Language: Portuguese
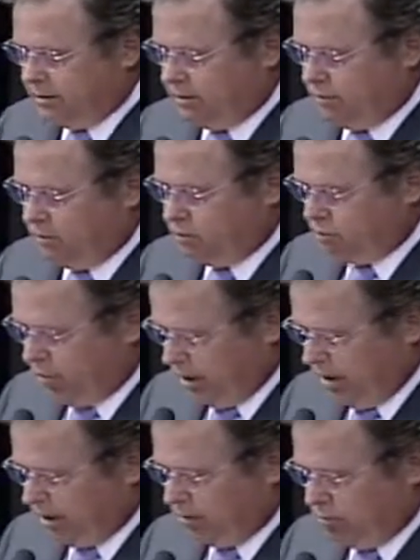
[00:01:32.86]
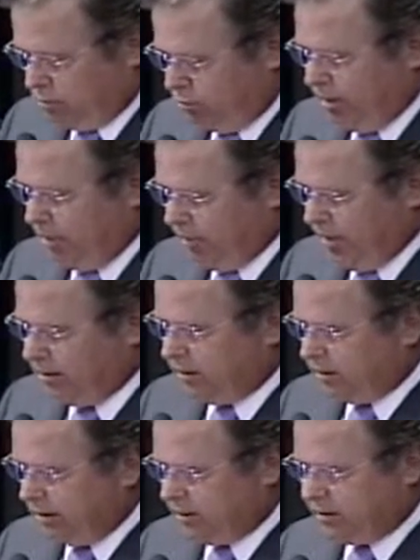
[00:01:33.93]
durante, duramente
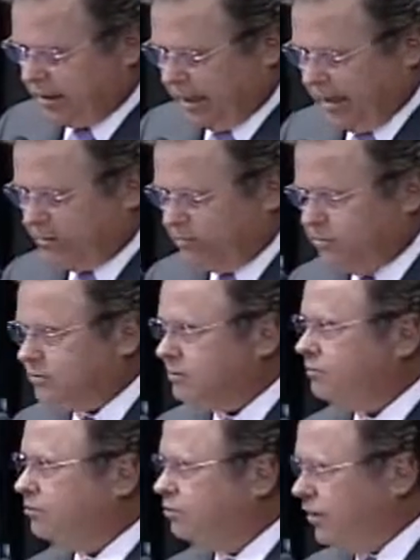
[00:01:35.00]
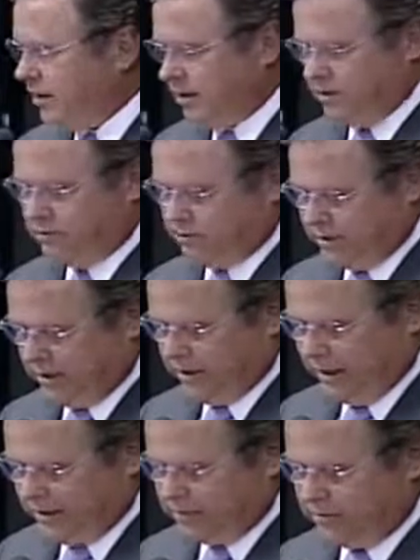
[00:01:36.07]
criticado pela
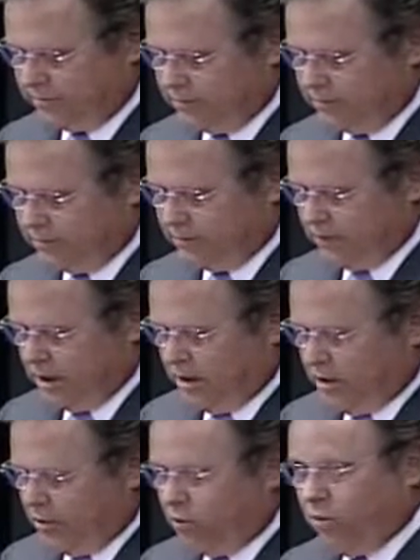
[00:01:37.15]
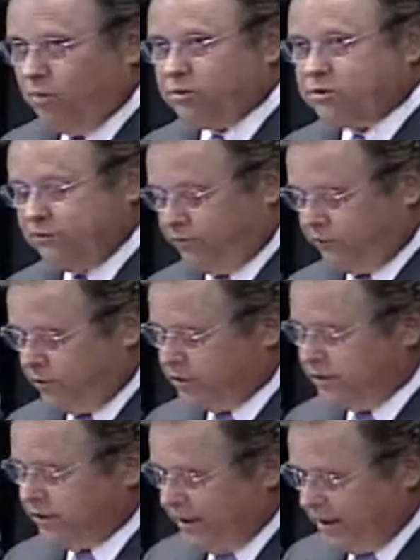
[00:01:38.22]
sociedade, como se
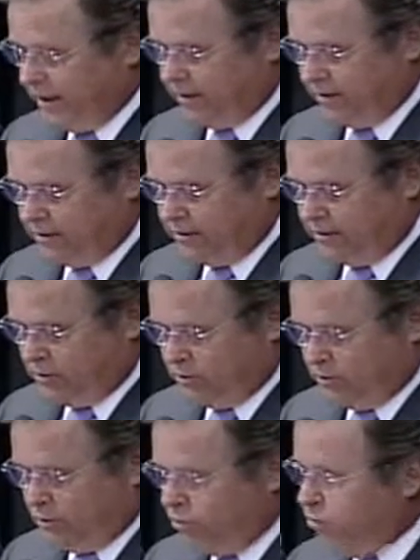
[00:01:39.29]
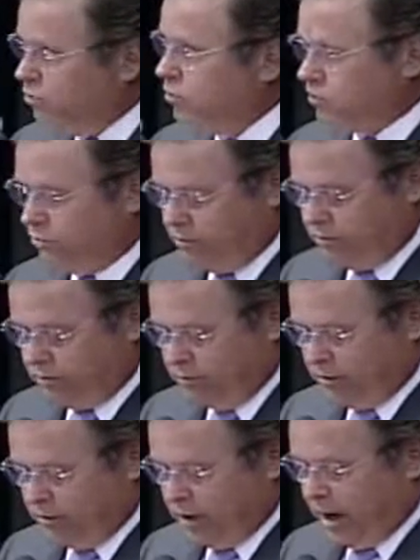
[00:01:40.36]
fosse ele o único
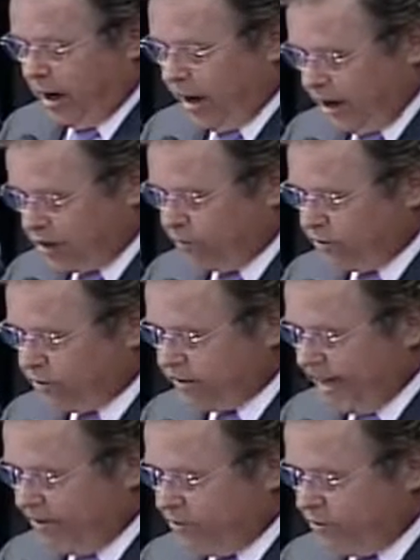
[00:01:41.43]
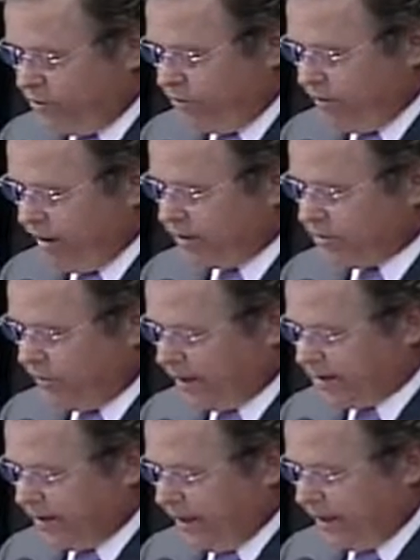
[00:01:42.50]
responsável pelas
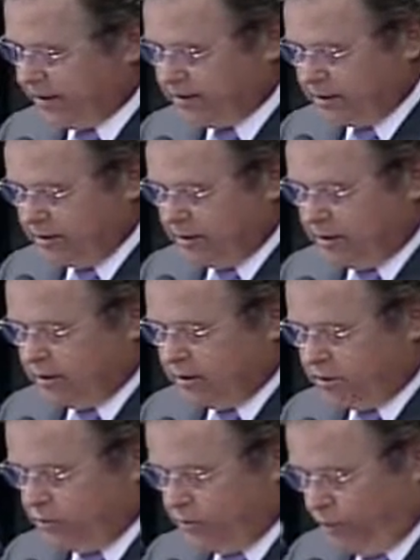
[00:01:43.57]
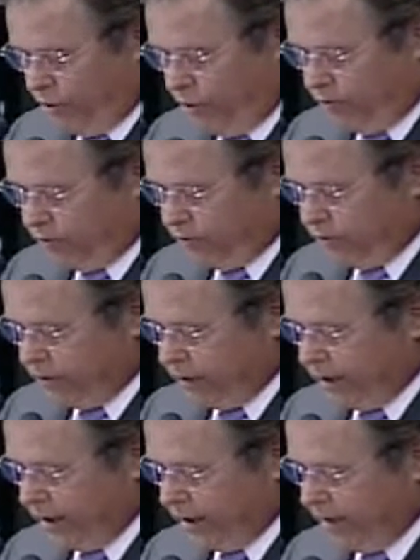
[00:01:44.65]
mazelas de um povo
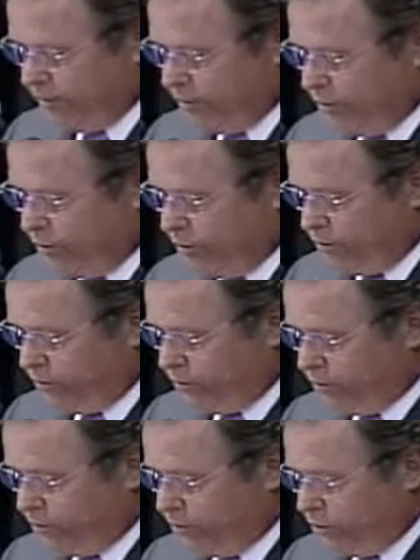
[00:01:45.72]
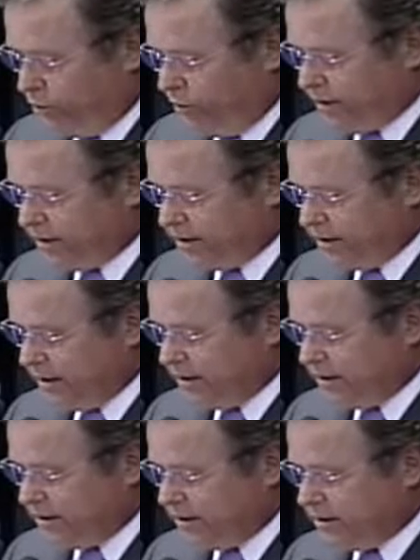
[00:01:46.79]
que clama por, por uma
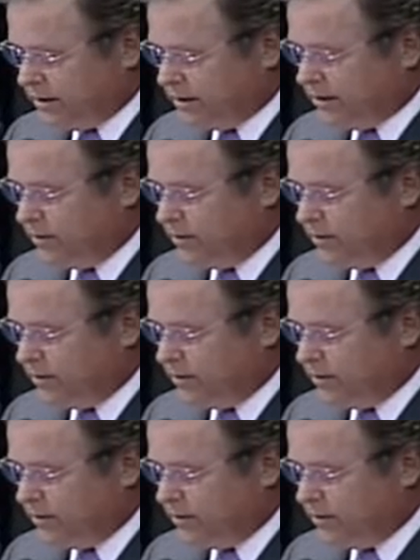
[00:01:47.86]
distante